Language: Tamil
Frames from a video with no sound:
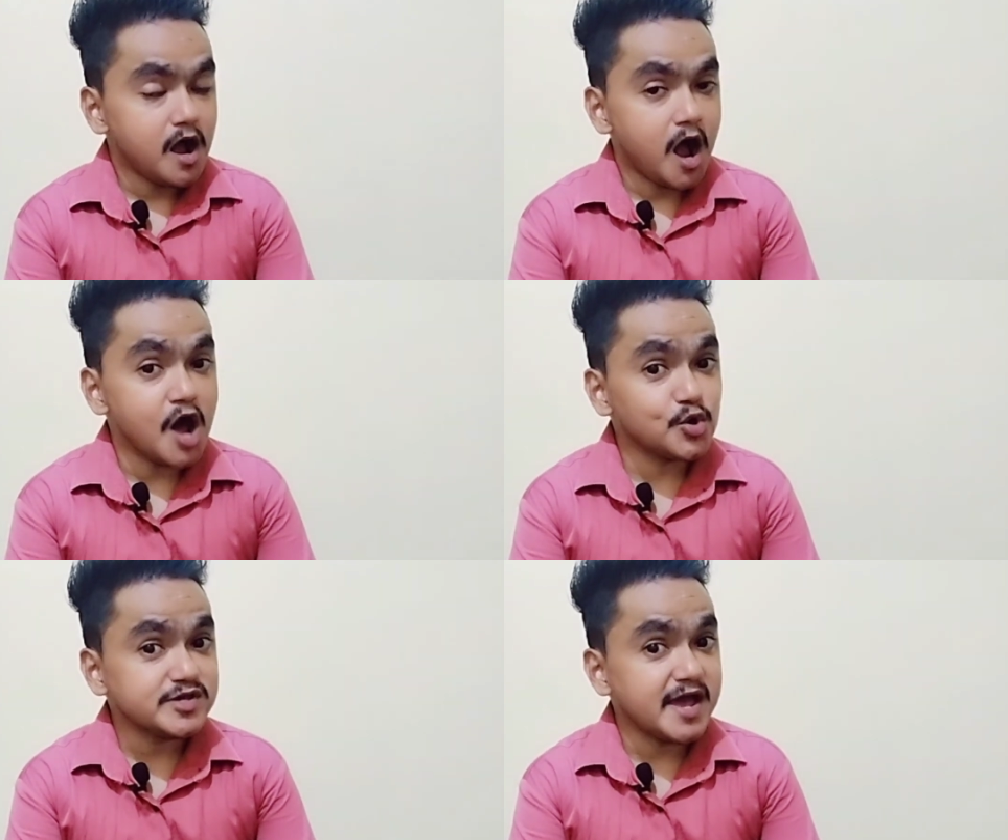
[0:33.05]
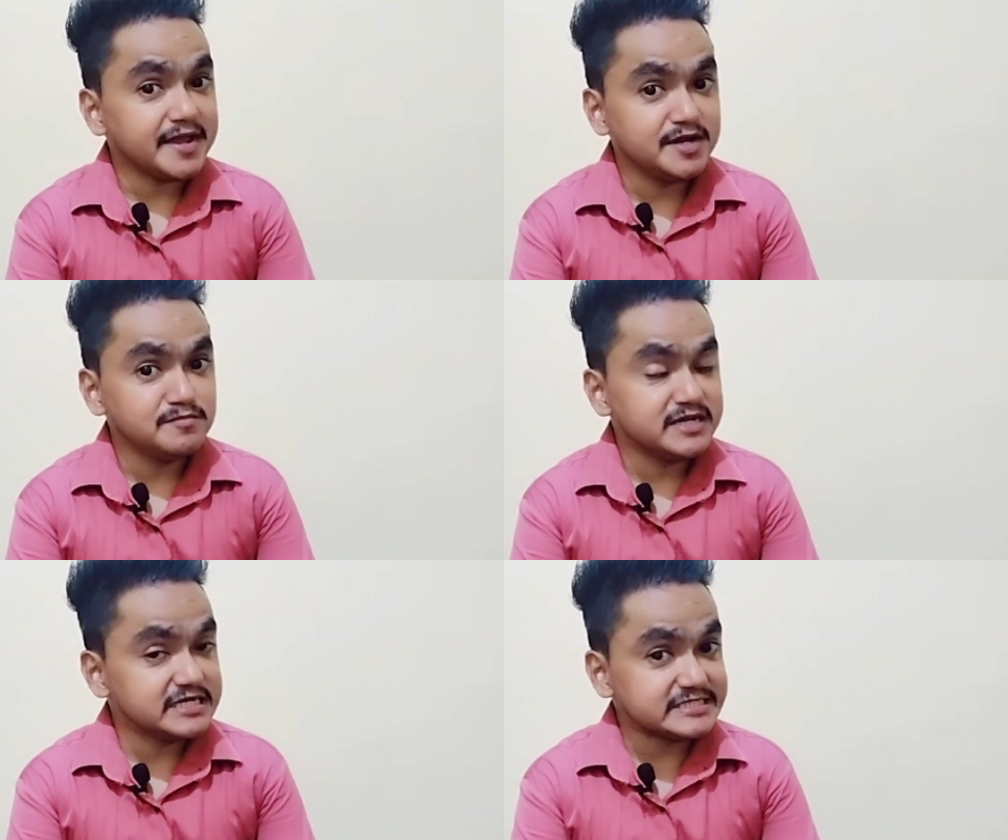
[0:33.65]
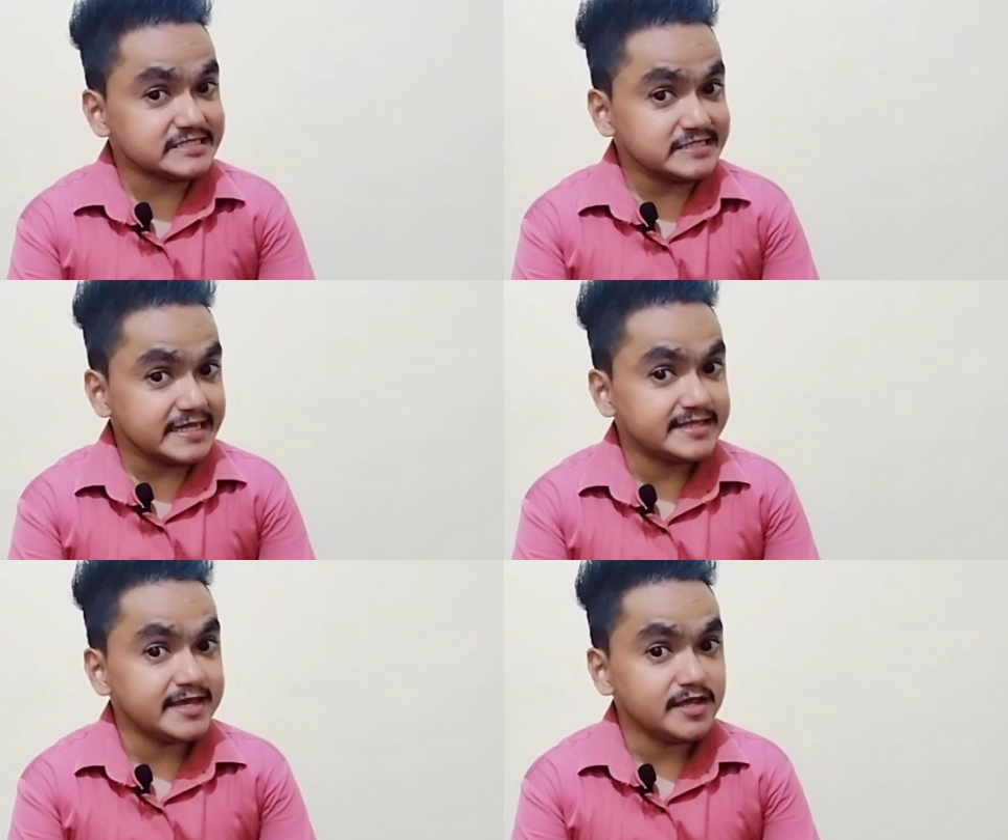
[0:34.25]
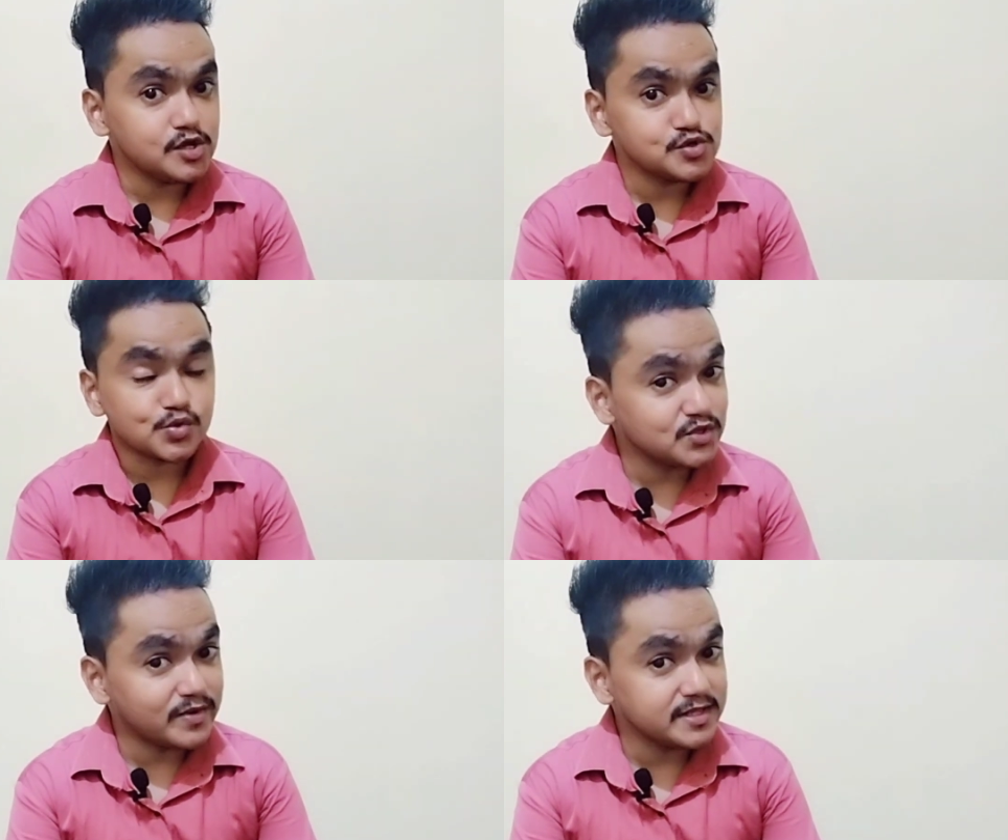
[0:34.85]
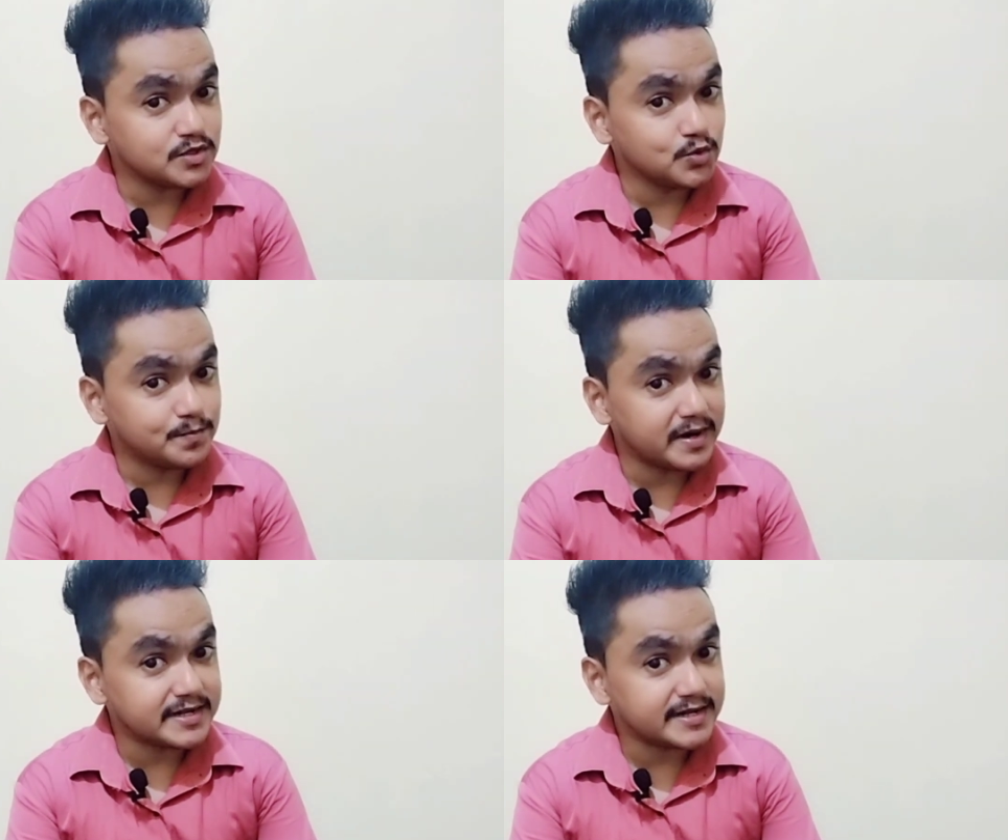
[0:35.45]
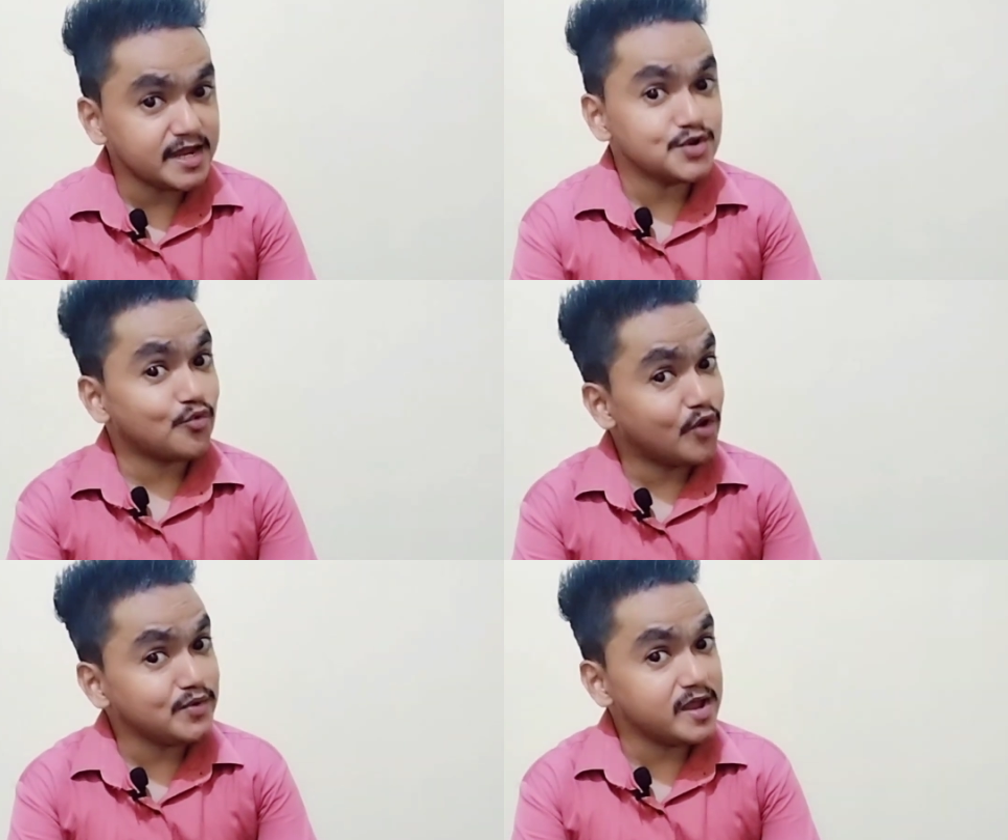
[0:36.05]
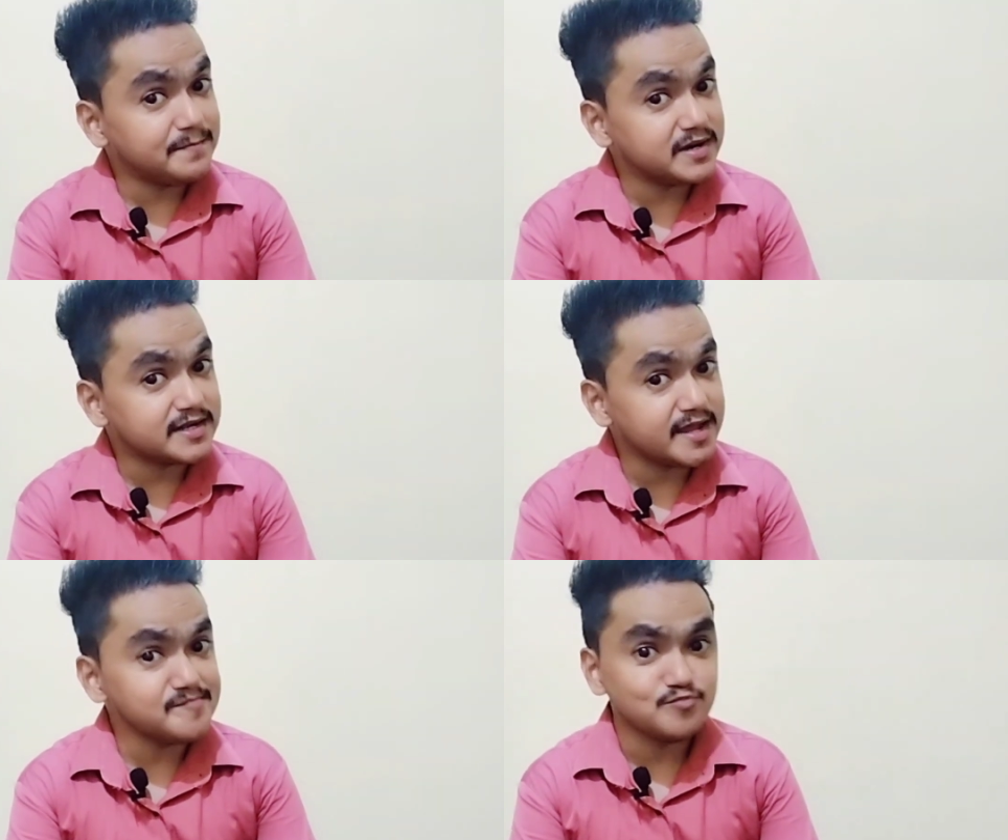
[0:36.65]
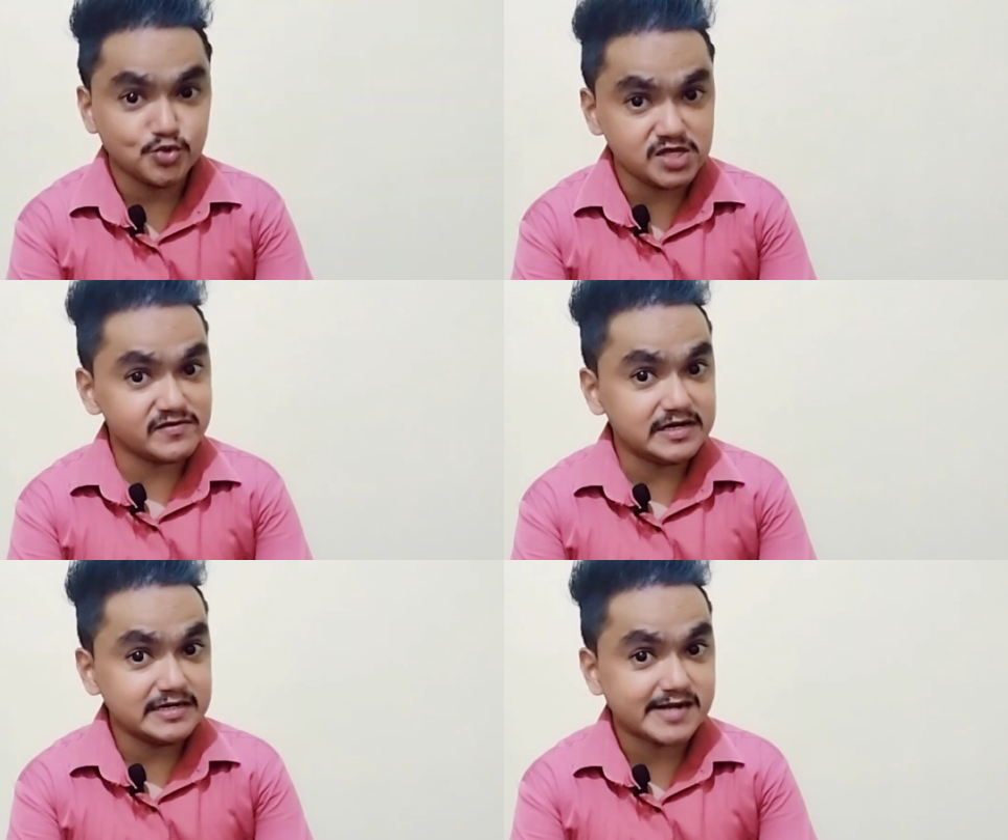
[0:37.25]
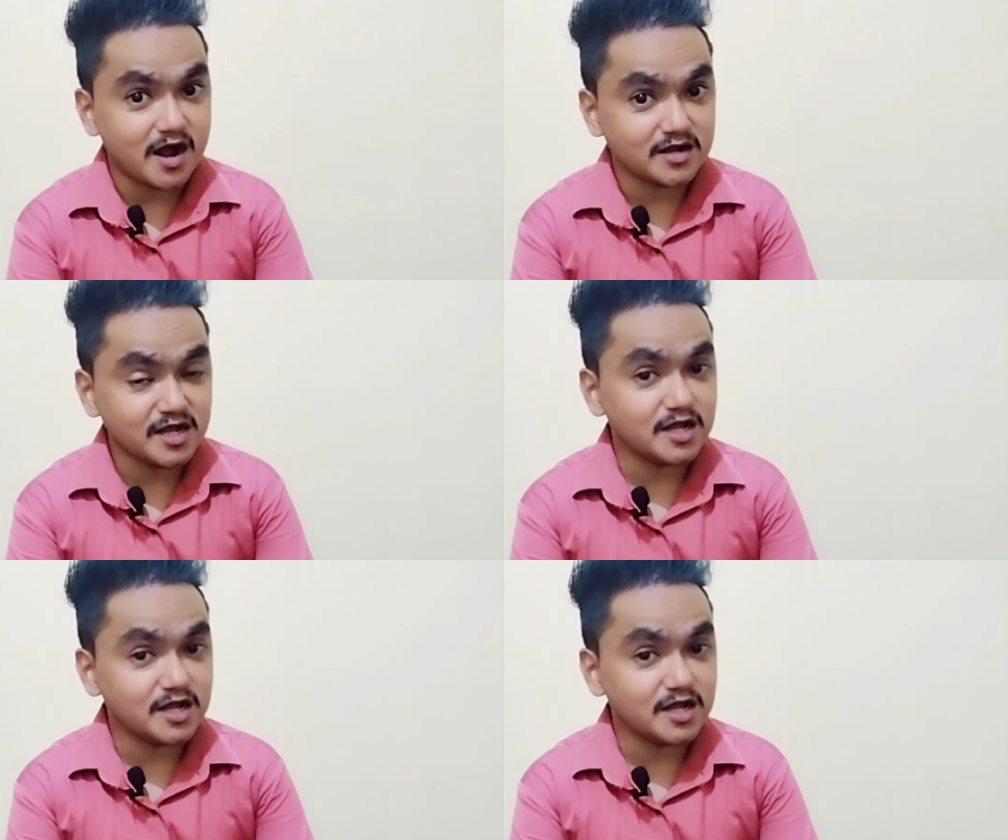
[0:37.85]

ஆரோக்கியா எனும் நிகழ்ச்சி திட்டத்தை வயதுக்குட்பட்ட நோய்வாய்ப்பட்ட முதியவர்களுக்காக